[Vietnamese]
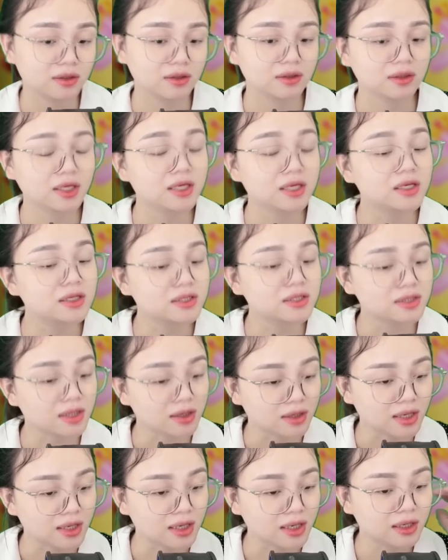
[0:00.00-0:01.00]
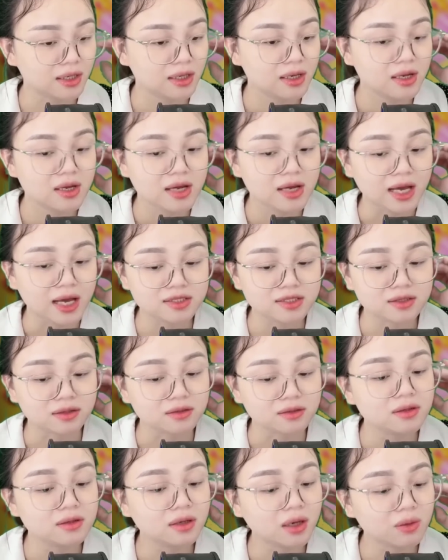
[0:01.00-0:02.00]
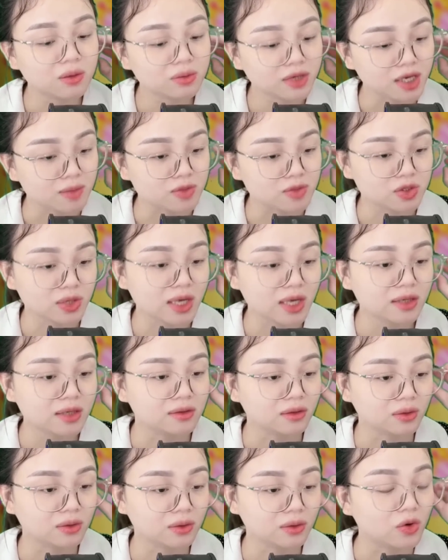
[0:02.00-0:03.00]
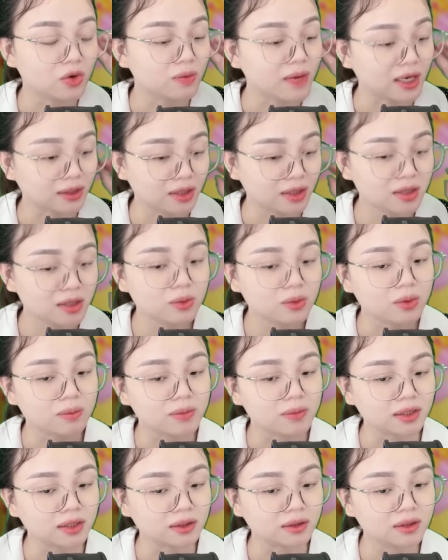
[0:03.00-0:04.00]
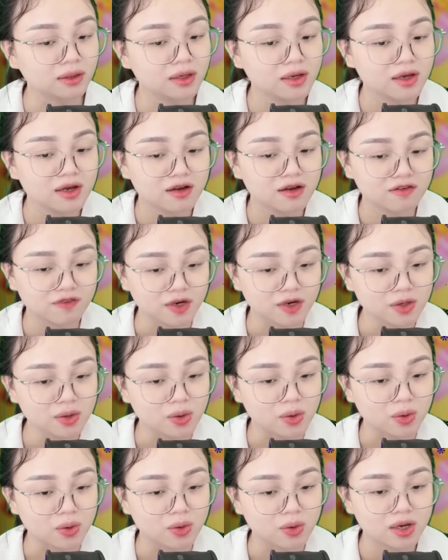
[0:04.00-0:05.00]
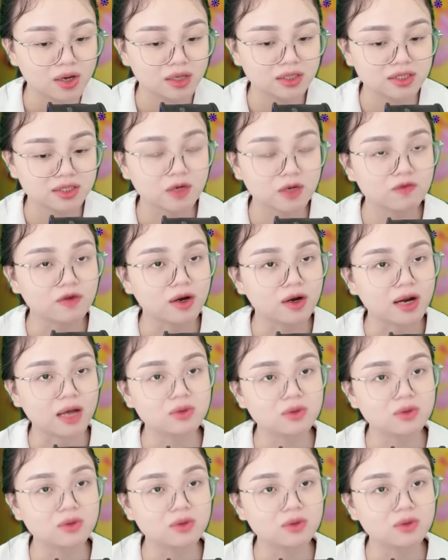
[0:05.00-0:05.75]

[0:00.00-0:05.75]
Thế nhưng giờ đây anh dường như không kiểm soát được nổi bản thân của mình, phẫn nộ xông vào lão